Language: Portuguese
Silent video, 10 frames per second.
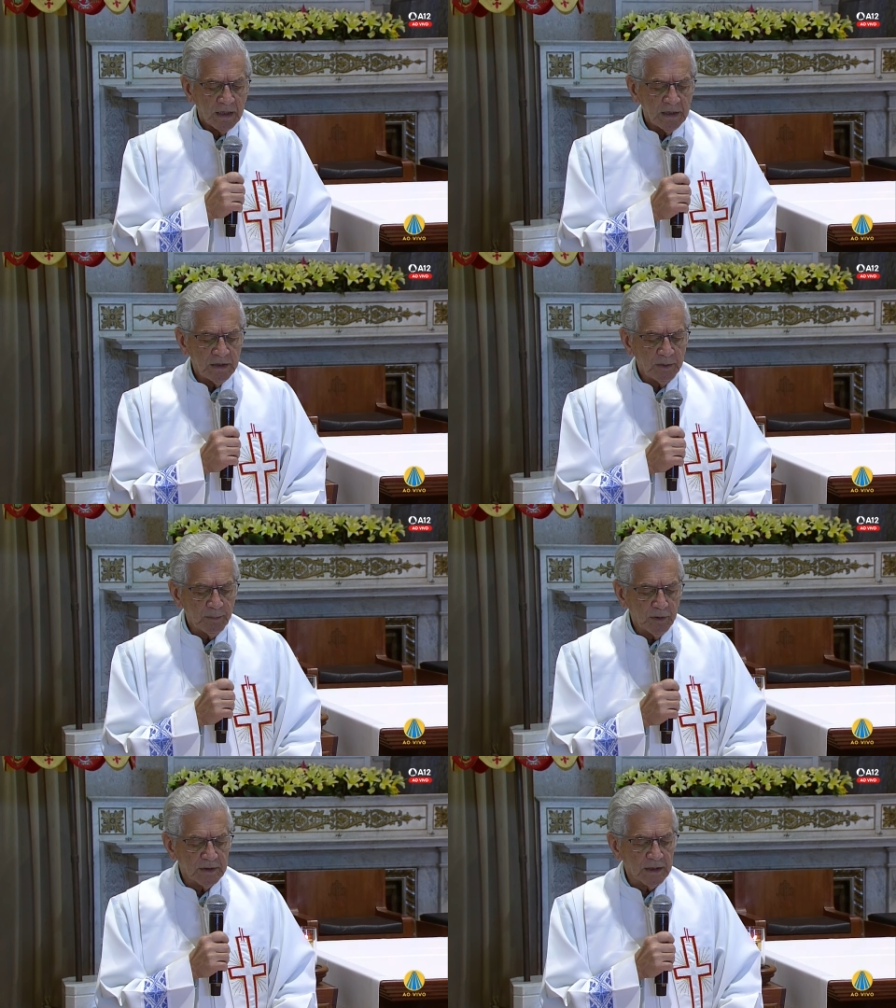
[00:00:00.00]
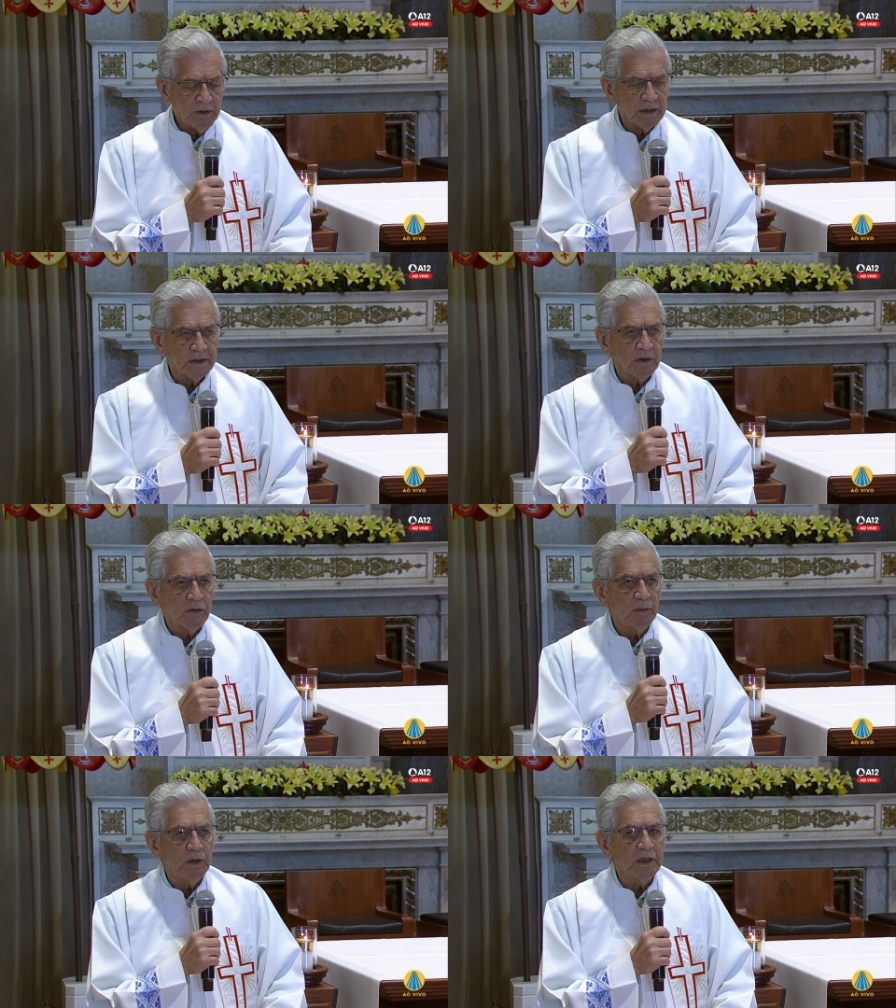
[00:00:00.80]
E depois a nossa
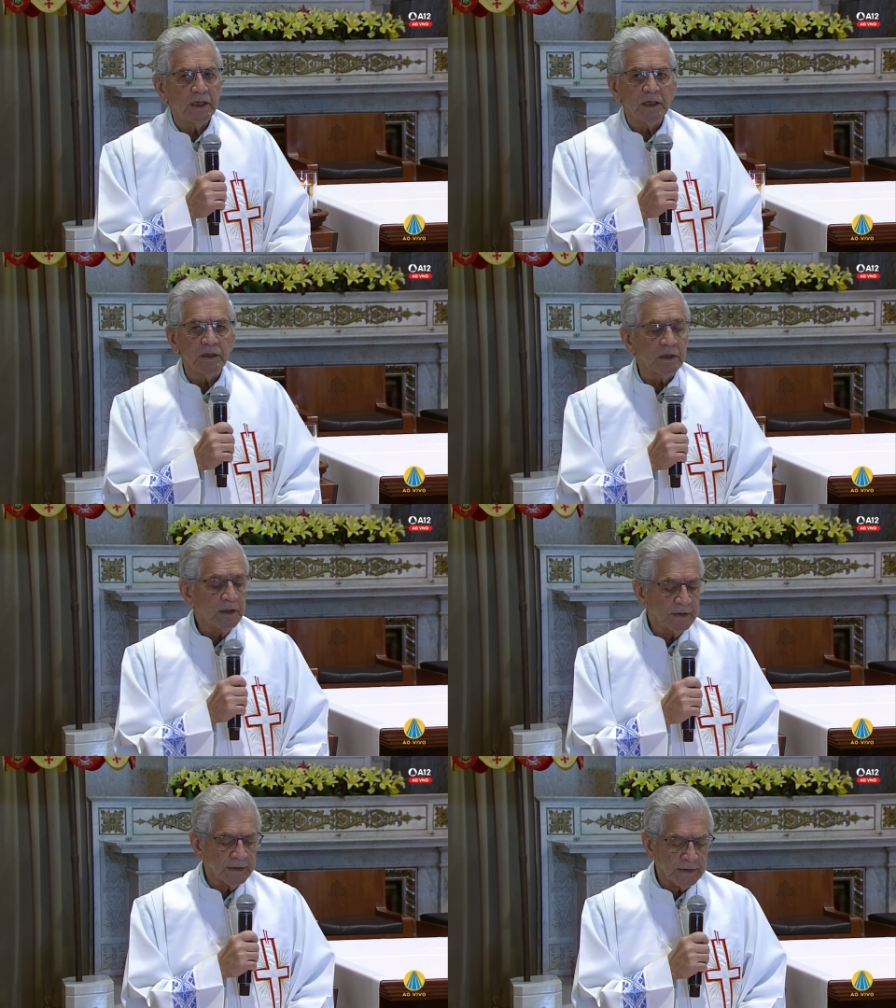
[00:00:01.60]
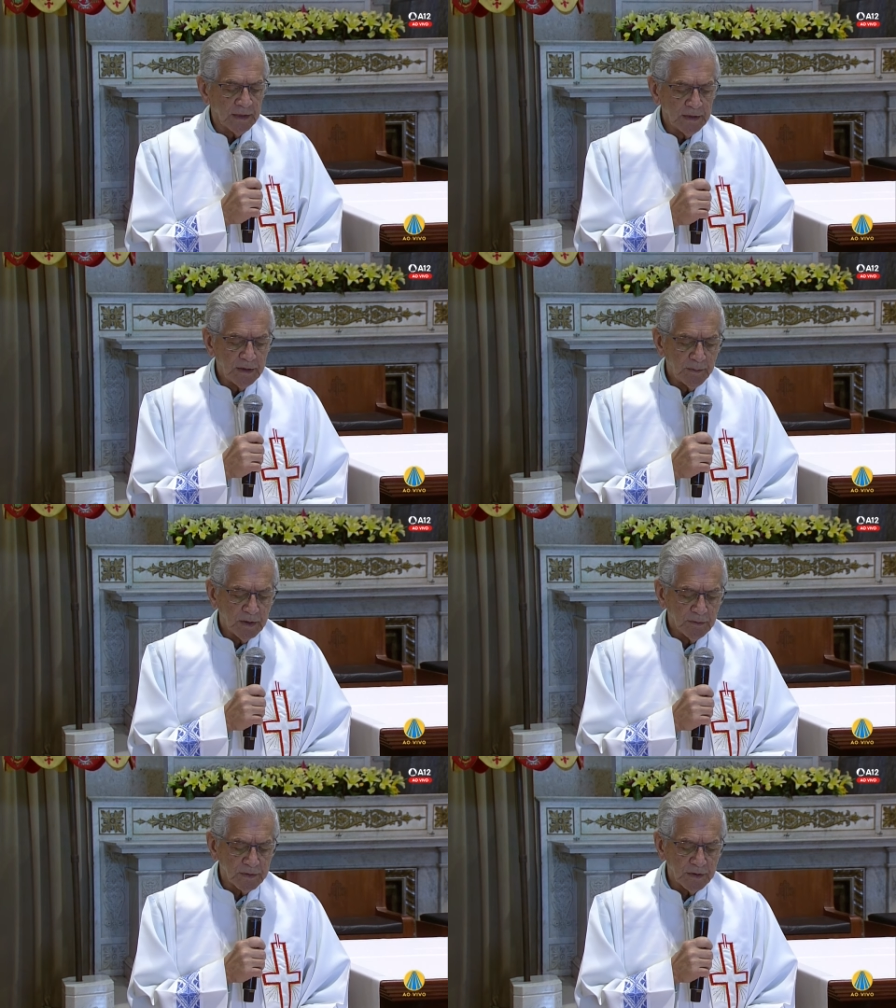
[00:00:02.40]
comunidade cristã,
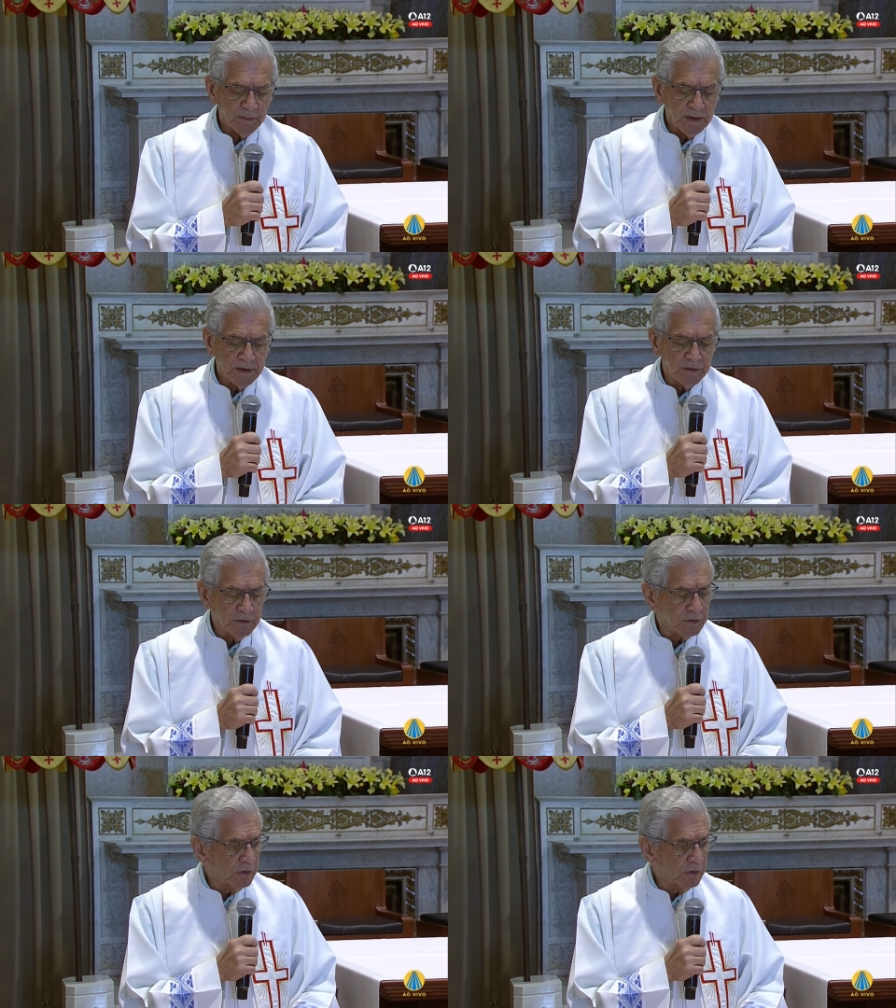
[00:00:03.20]
irmãos e irmãs, nos